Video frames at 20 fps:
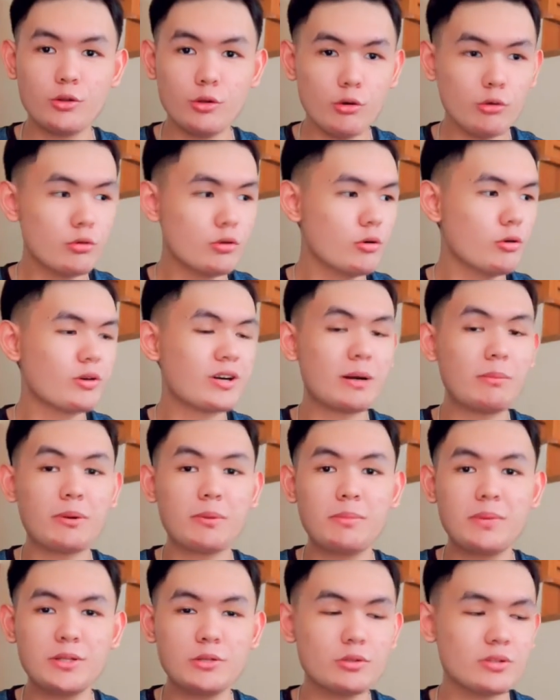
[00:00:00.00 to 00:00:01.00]
logo
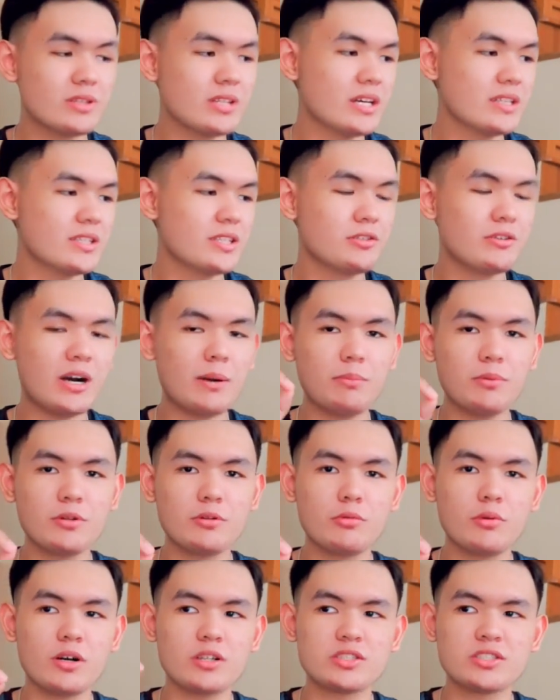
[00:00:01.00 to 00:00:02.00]
kapag binoot natin yung
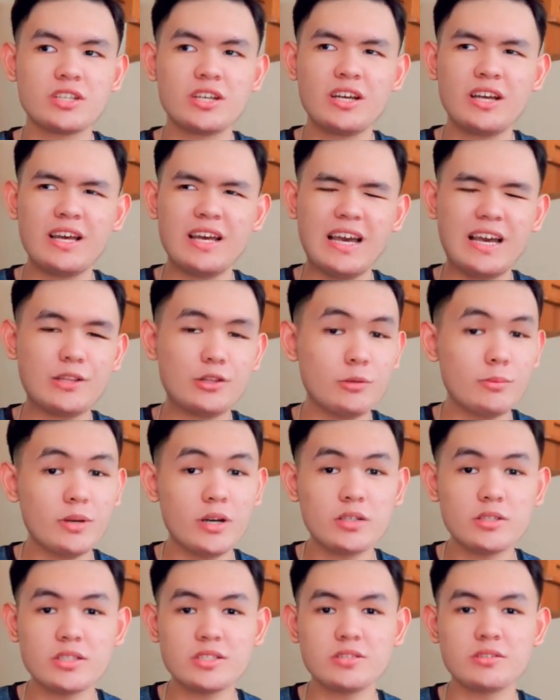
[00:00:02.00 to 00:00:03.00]
Apple Watch. And to be
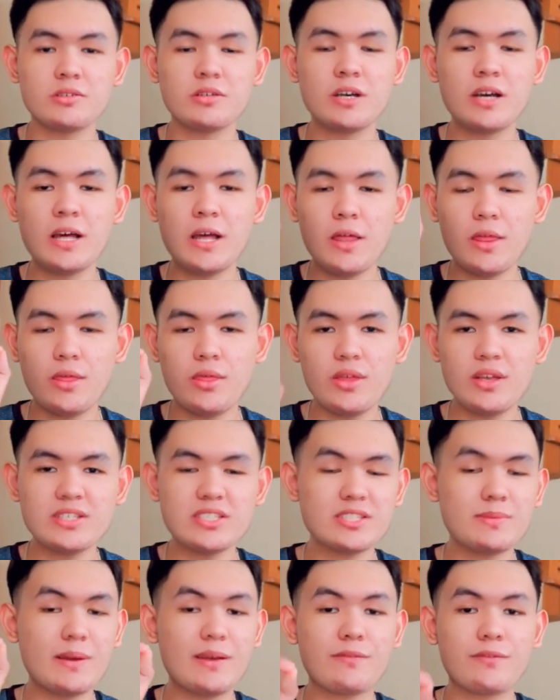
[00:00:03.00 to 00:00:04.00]
honest no,
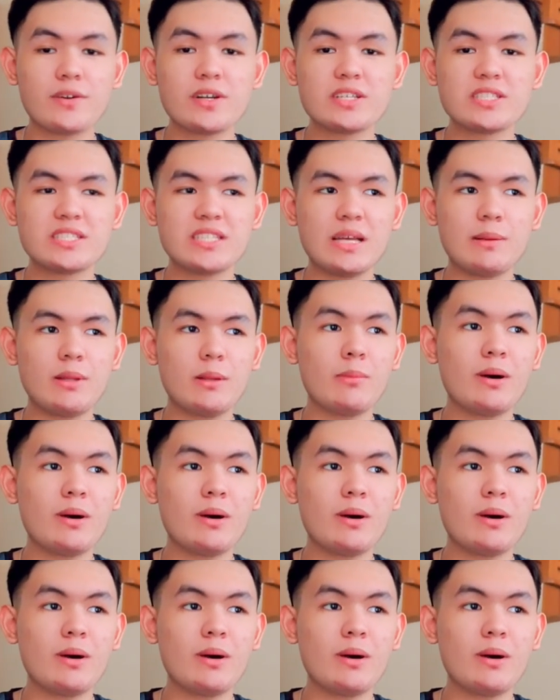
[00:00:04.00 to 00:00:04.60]
this is my first time na